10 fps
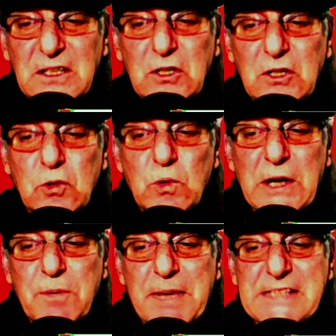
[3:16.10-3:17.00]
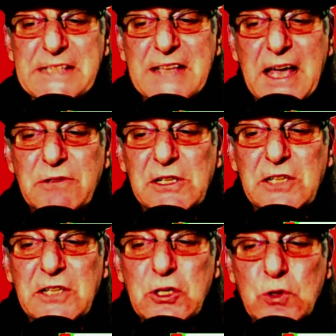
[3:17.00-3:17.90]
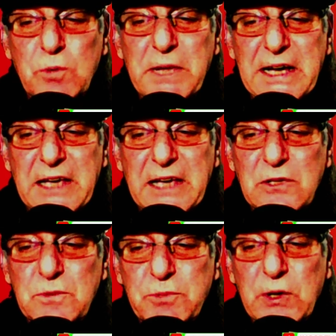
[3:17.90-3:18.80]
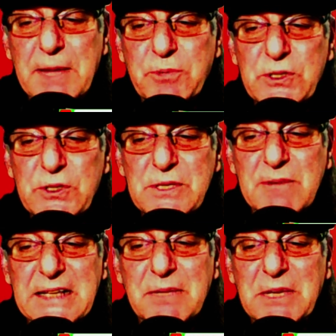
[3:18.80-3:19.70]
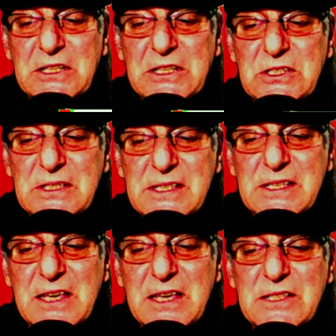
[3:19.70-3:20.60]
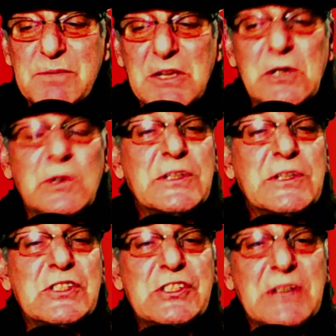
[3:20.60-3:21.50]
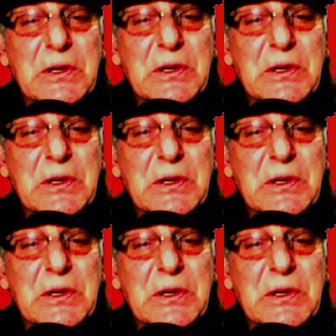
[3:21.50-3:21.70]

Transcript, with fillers: No ano passado, ele deixou o Beira Rio por aproximadamente 6 milhões de euros.